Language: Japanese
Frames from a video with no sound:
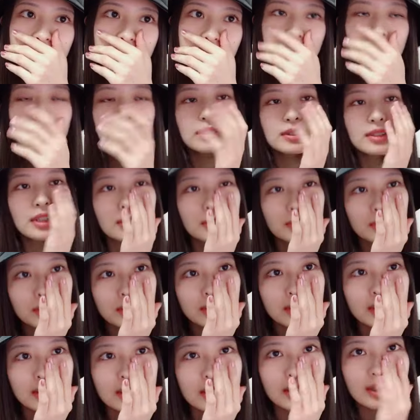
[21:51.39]
ちょっとタイトルわ
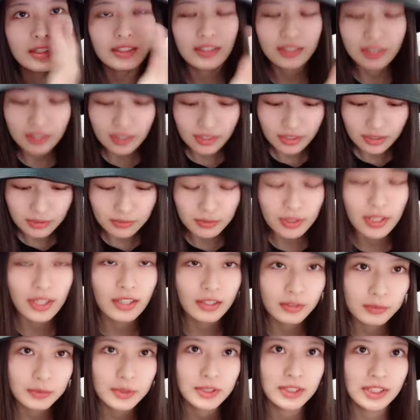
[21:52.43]
かんないや、でもねあれ
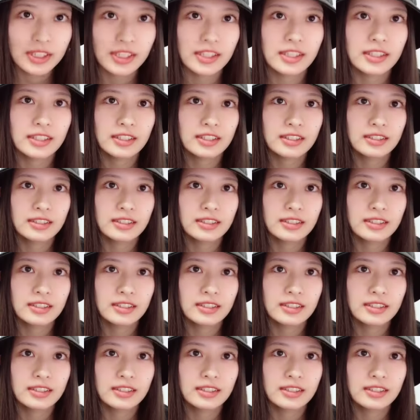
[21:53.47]
も好き、